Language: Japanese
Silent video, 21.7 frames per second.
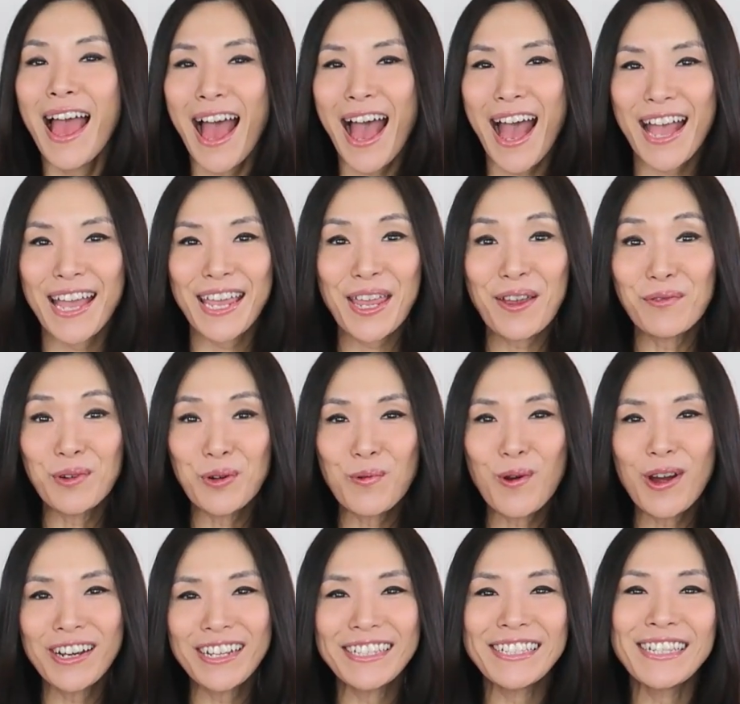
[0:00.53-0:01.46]
Hi
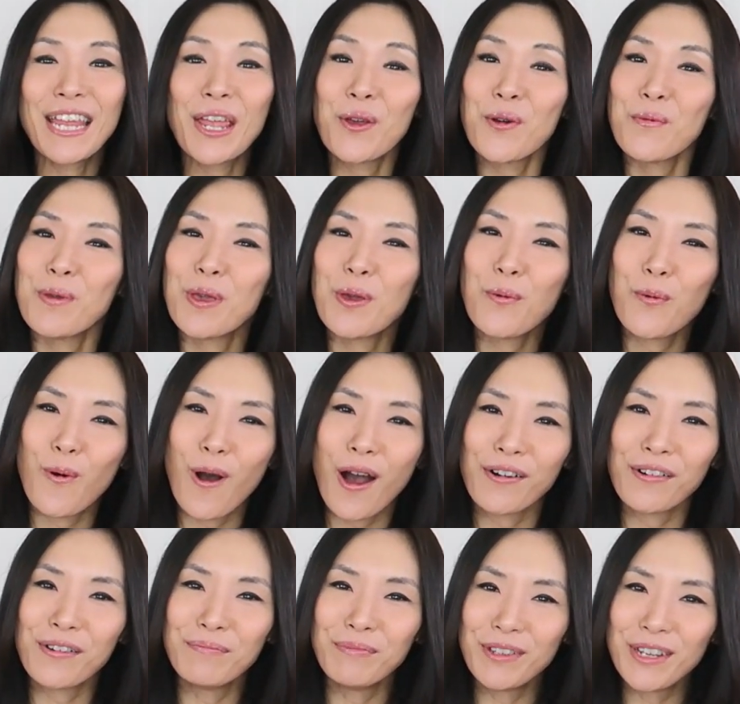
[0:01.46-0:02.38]
everyone, it's Naomi.
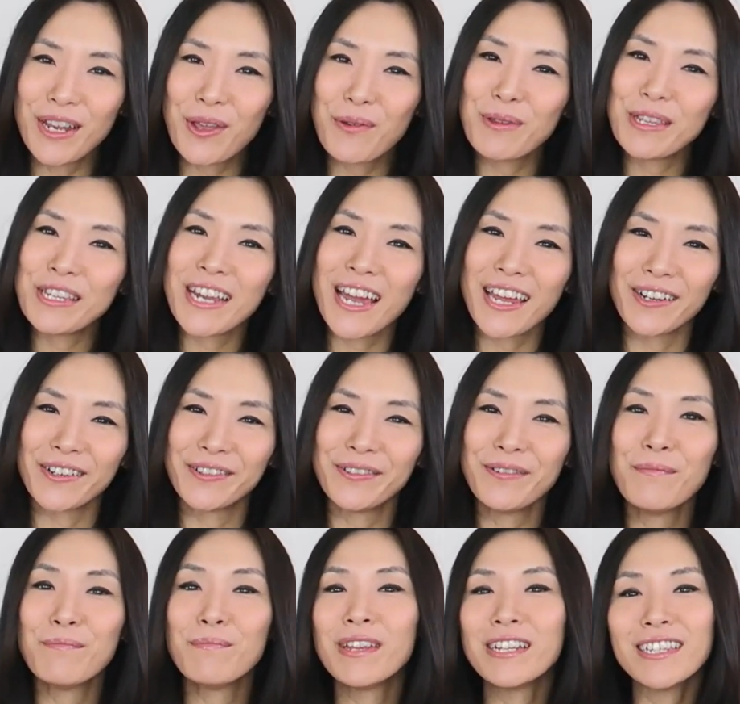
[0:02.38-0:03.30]
Welcome to Naomi Channel.
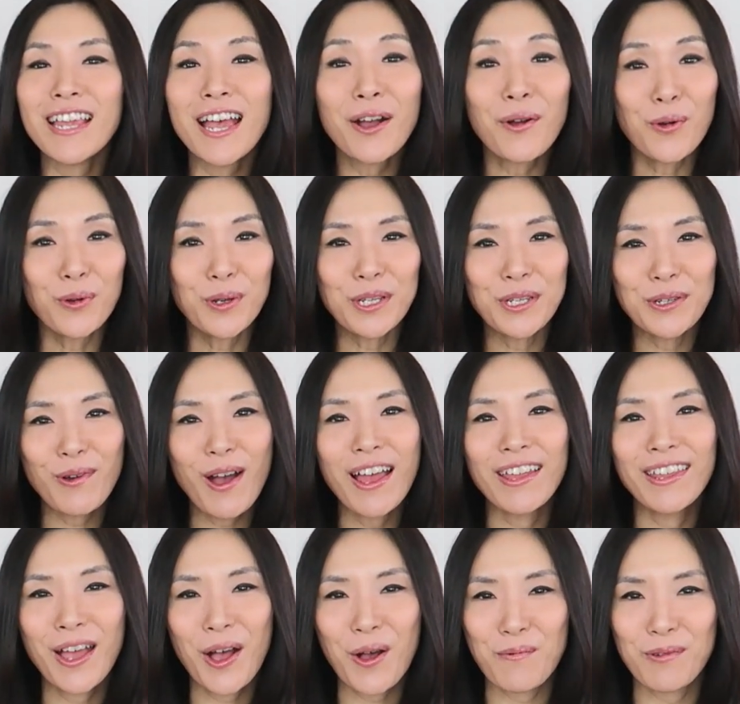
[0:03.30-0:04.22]
皆さんこんにち
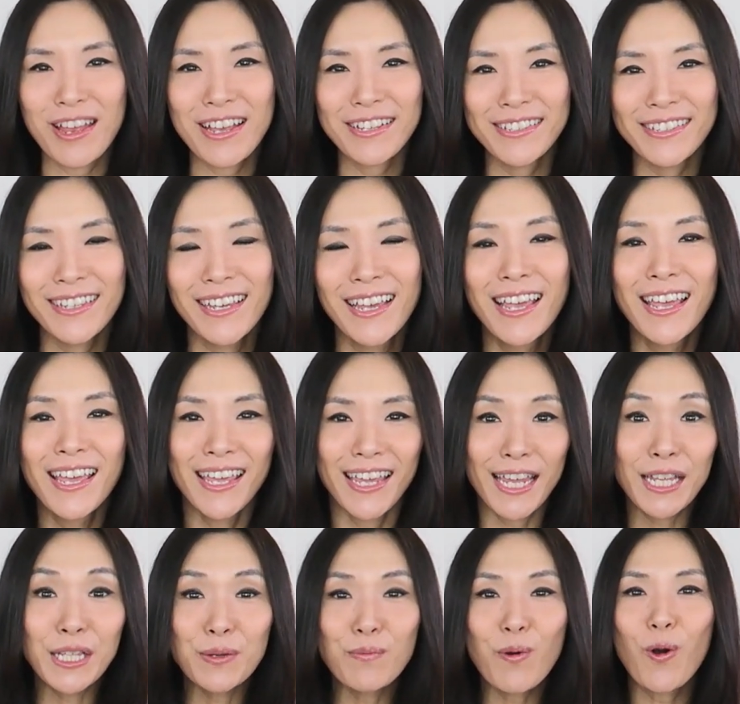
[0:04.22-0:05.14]
は、ナオミです。
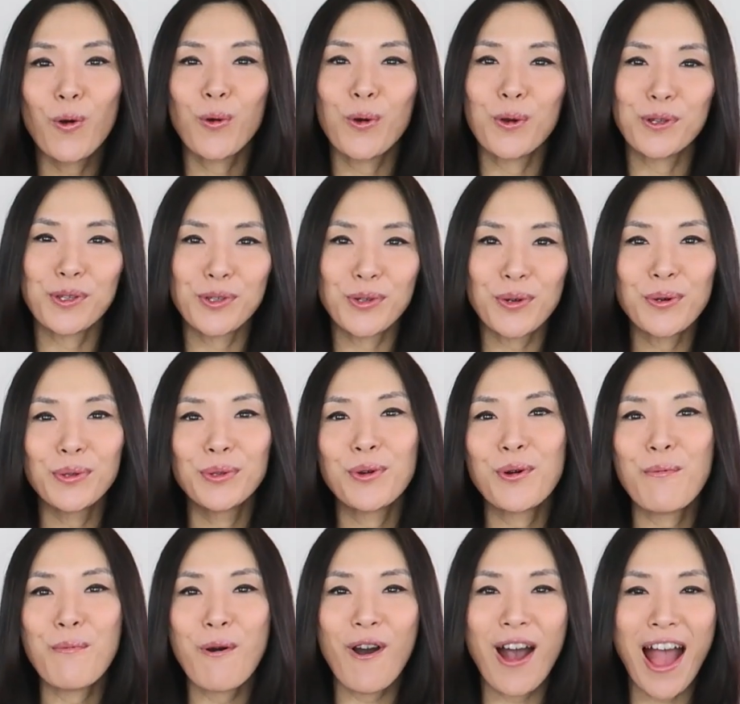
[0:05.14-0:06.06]
いつもご視聴
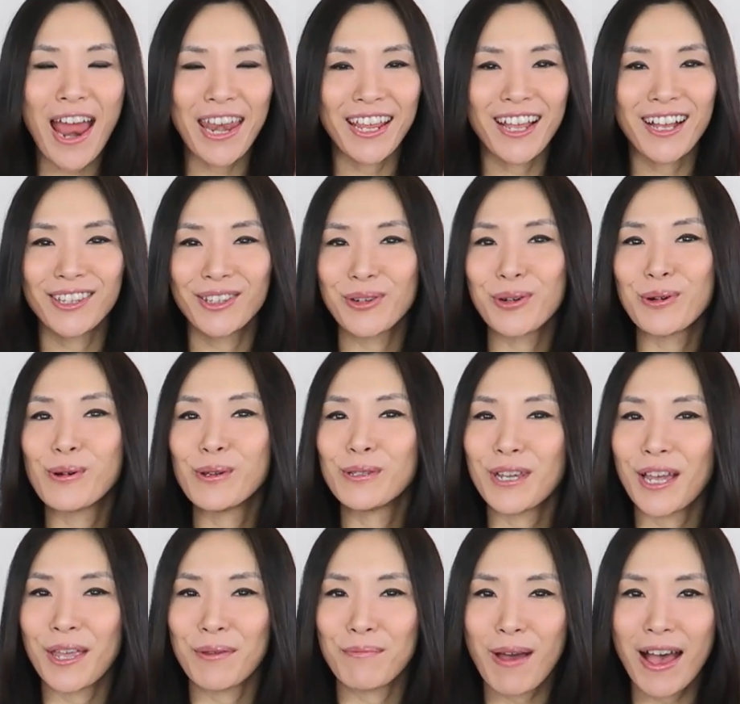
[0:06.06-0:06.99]
どうもありがとうご
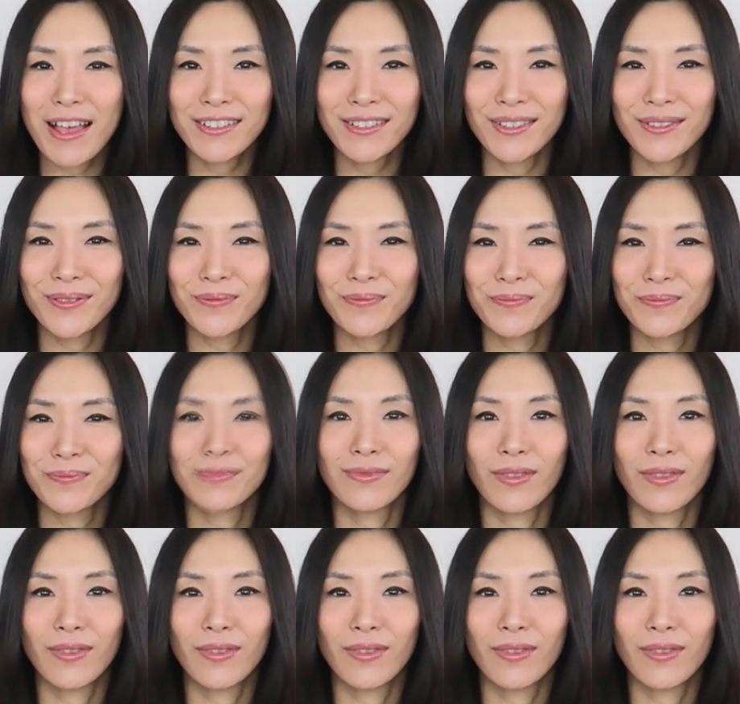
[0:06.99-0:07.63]
ざいます。